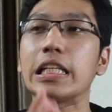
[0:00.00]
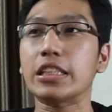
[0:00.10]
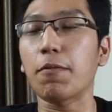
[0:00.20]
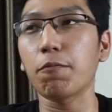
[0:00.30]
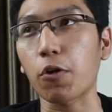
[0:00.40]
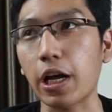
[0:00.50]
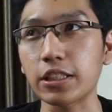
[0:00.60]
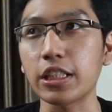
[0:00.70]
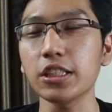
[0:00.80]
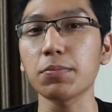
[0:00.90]
Knights Come For Us
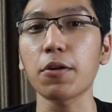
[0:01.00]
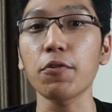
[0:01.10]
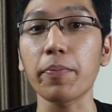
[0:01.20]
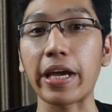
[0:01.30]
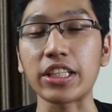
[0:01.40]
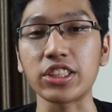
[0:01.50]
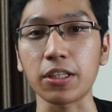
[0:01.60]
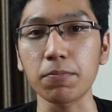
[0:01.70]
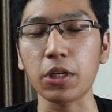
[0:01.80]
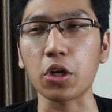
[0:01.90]
ini sebenarnya film action
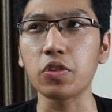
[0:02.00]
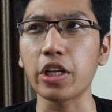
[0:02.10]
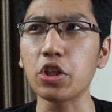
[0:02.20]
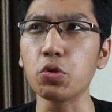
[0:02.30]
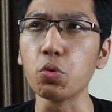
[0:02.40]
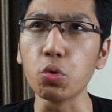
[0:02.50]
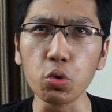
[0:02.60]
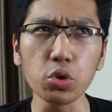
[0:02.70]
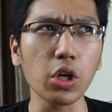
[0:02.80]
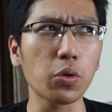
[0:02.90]
yang dari
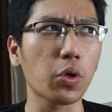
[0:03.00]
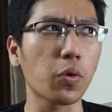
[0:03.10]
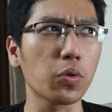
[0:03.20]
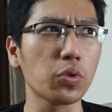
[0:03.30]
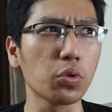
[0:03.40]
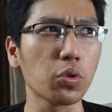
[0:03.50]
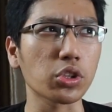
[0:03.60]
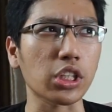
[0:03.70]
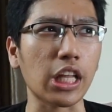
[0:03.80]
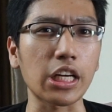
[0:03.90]
dulu jauh-jauh dulu
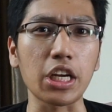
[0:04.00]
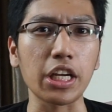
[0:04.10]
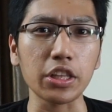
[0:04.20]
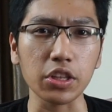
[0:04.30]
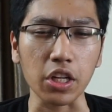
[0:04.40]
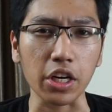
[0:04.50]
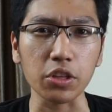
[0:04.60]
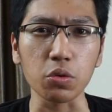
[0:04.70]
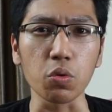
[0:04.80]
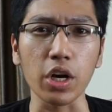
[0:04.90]
setelah The Raid, The Raid
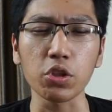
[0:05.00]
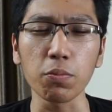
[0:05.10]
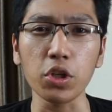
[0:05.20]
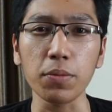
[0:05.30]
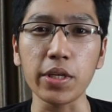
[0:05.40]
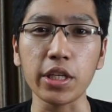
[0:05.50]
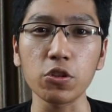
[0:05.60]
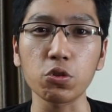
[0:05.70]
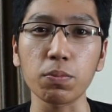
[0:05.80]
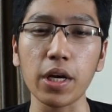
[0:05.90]
2 itu mau dibikin
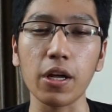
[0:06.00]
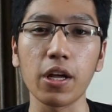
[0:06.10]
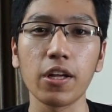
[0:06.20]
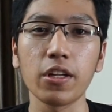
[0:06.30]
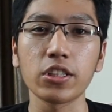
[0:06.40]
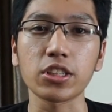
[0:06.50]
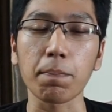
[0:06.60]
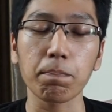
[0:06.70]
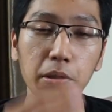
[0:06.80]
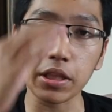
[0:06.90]
cuma
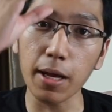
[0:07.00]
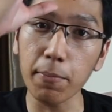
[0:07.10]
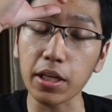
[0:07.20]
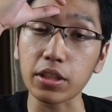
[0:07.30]
sempet apa ya